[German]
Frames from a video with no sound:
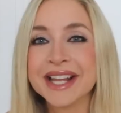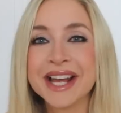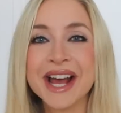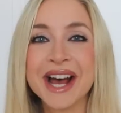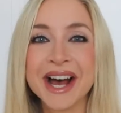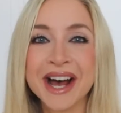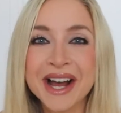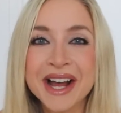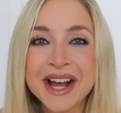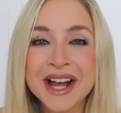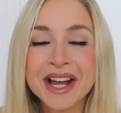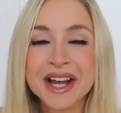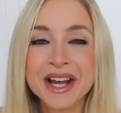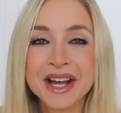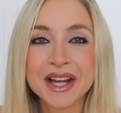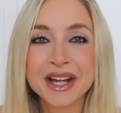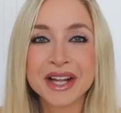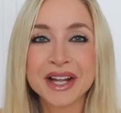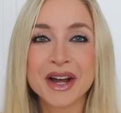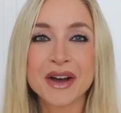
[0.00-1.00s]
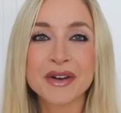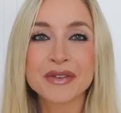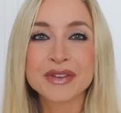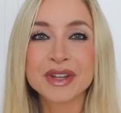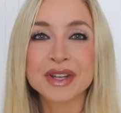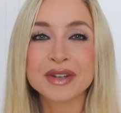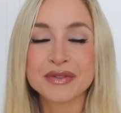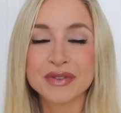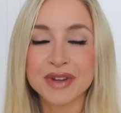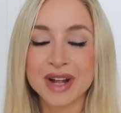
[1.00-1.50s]
Naja, äh, auf
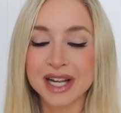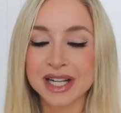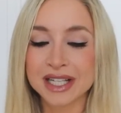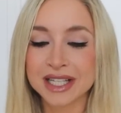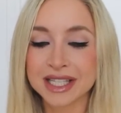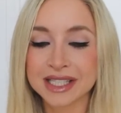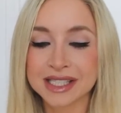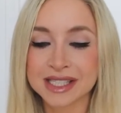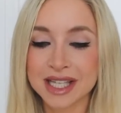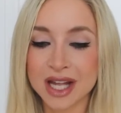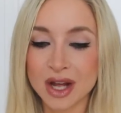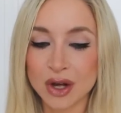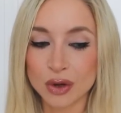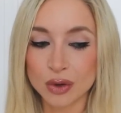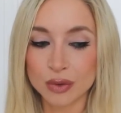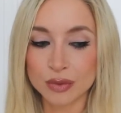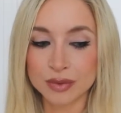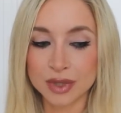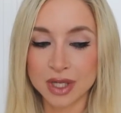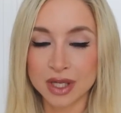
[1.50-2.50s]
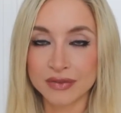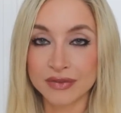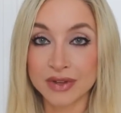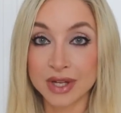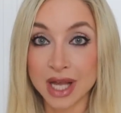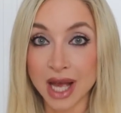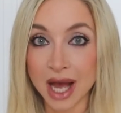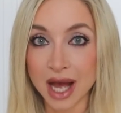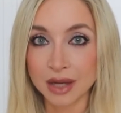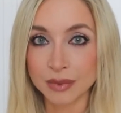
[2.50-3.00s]
jeden Fall geht es darum, äh,
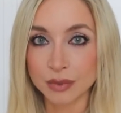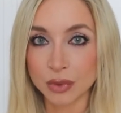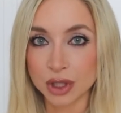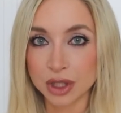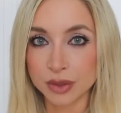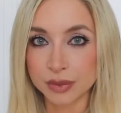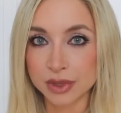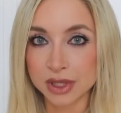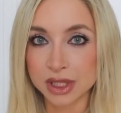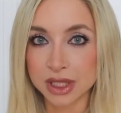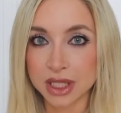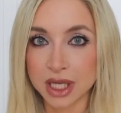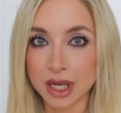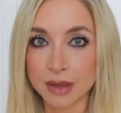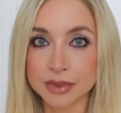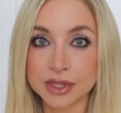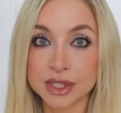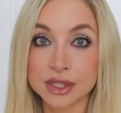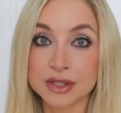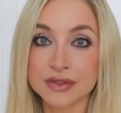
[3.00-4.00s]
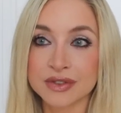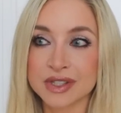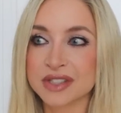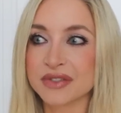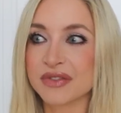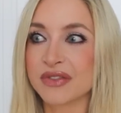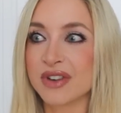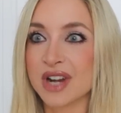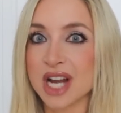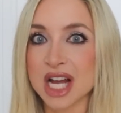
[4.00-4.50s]
vegan Bodybuilding, ja,
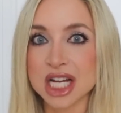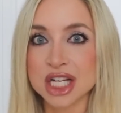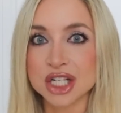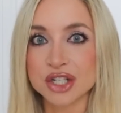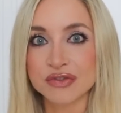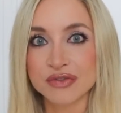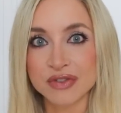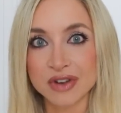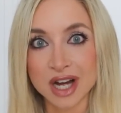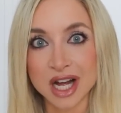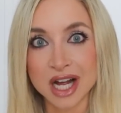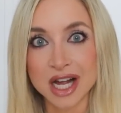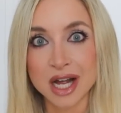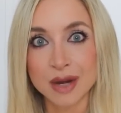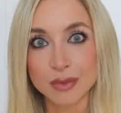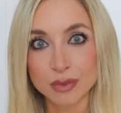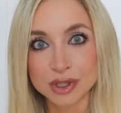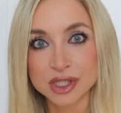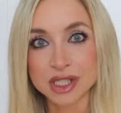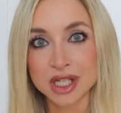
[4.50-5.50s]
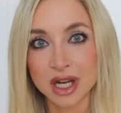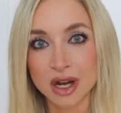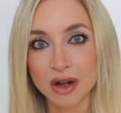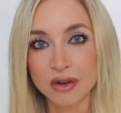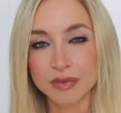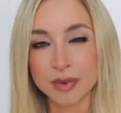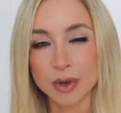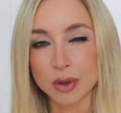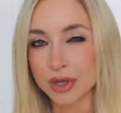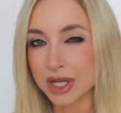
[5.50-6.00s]
beziehungsweise fleischfreier
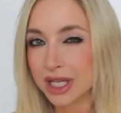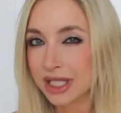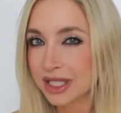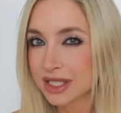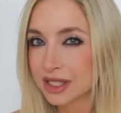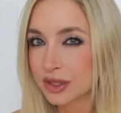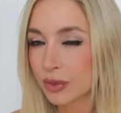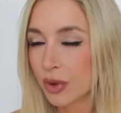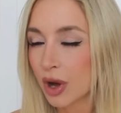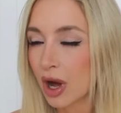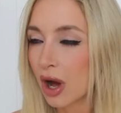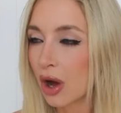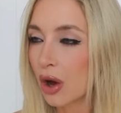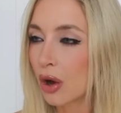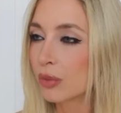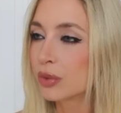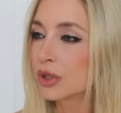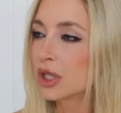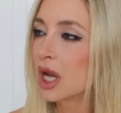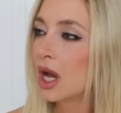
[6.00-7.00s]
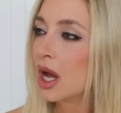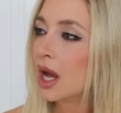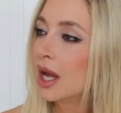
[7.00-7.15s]
Muskelaufbau. Geht das überhaupt?